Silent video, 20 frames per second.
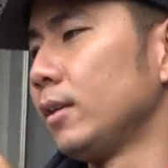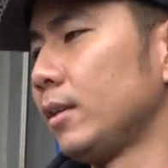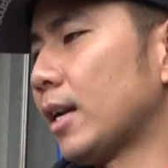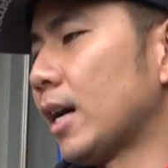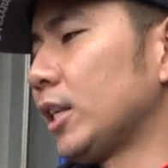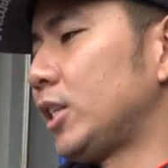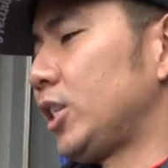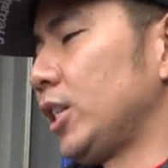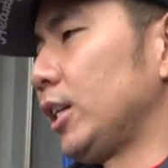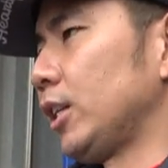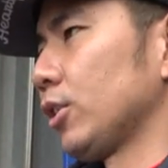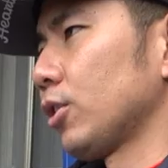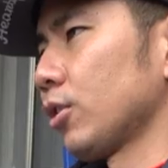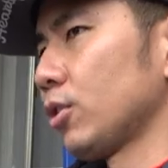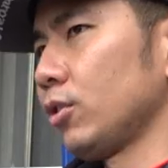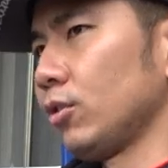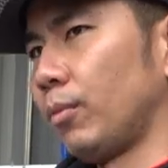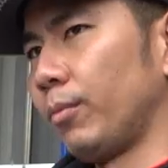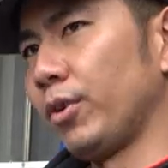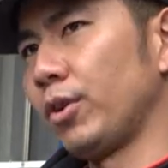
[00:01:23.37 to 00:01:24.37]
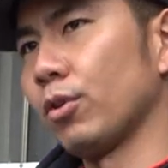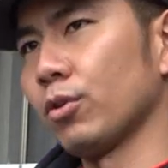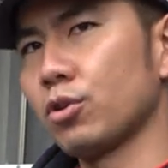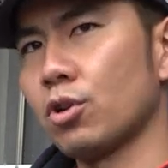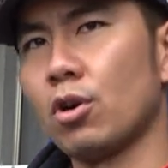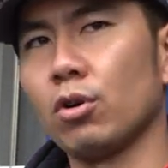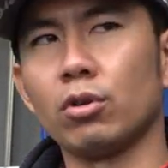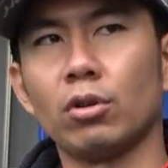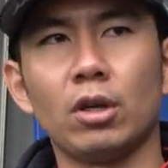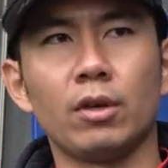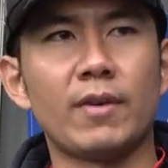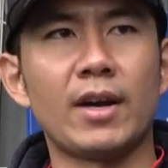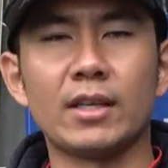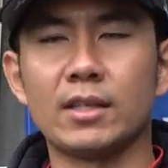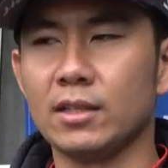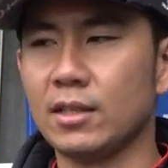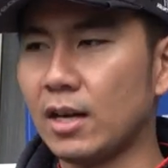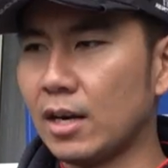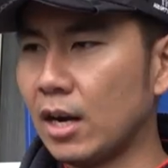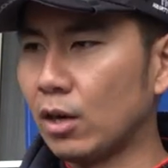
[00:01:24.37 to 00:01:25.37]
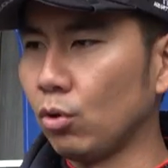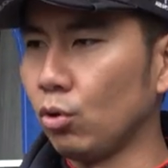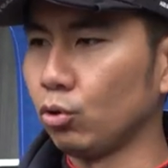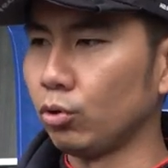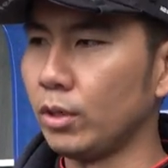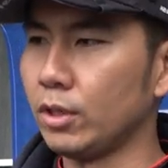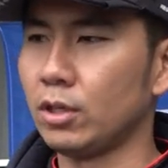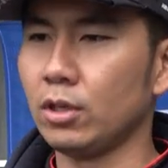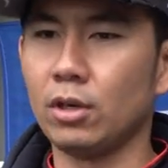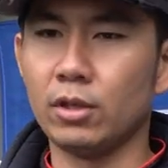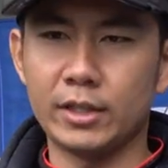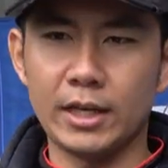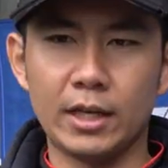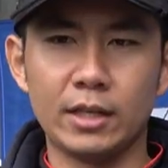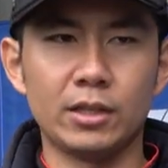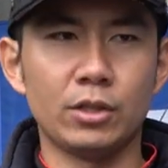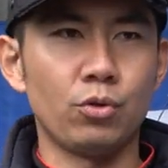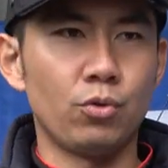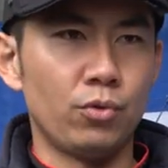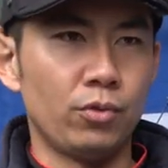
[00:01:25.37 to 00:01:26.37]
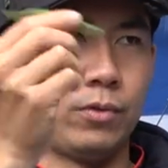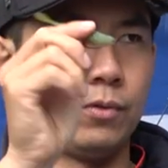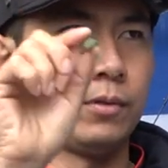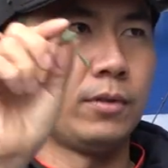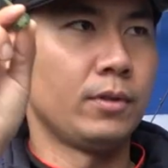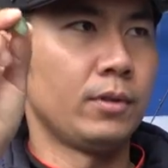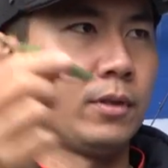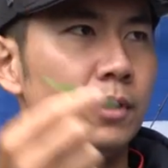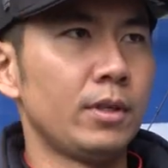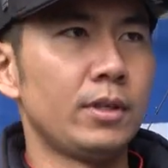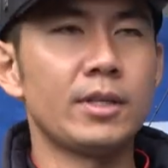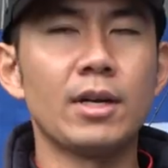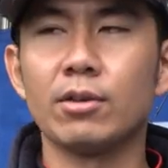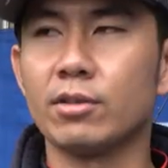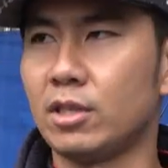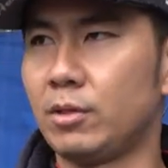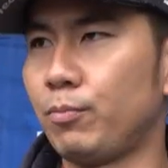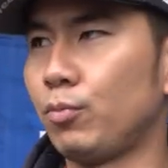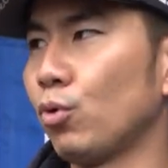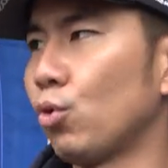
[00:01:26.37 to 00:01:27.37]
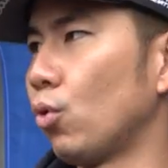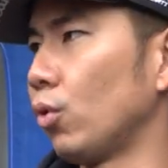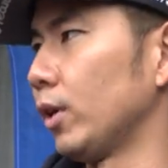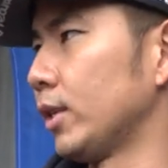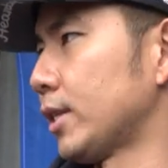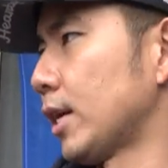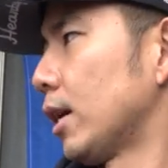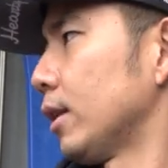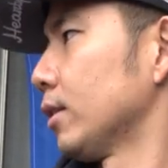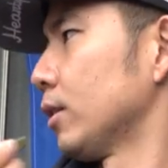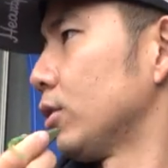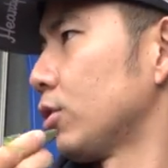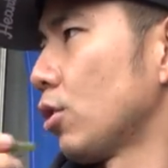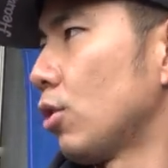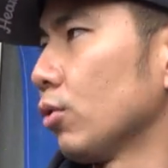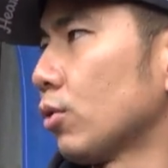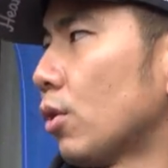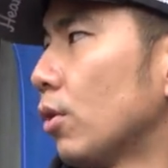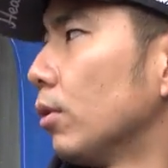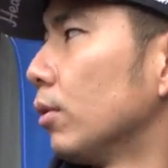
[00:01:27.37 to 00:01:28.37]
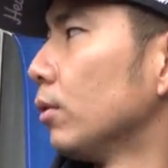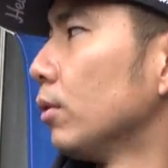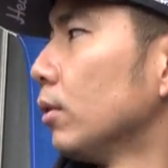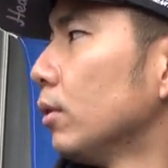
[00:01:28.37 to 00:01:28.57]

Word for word: 那尖的就是我们用抽动的方式，让它落水之后像一只鱼，要死不活的这样子抽动。